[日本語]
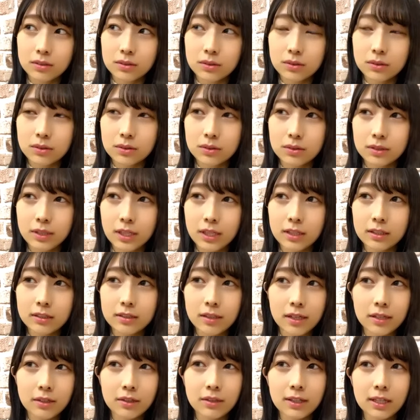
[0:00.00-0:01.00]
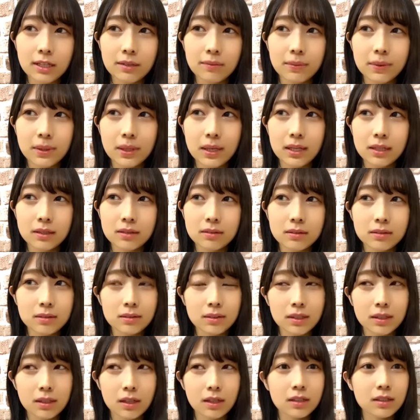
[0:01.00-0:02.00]
こうやりたいグラビアっ
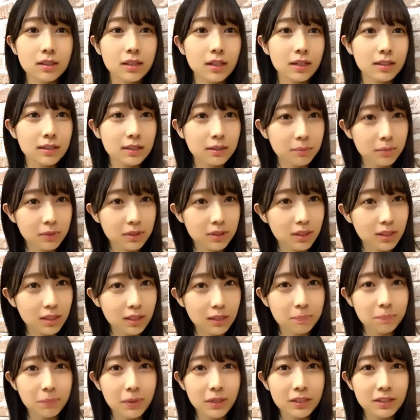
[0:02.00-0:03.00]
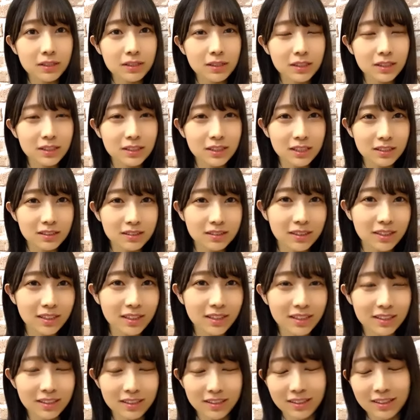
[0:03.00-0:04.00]
て考えてみたらいっぱい出てきちゃっ
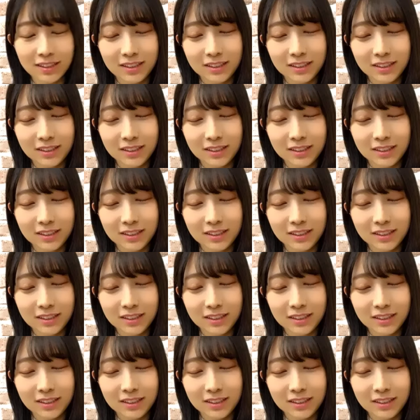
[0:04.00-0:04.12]
て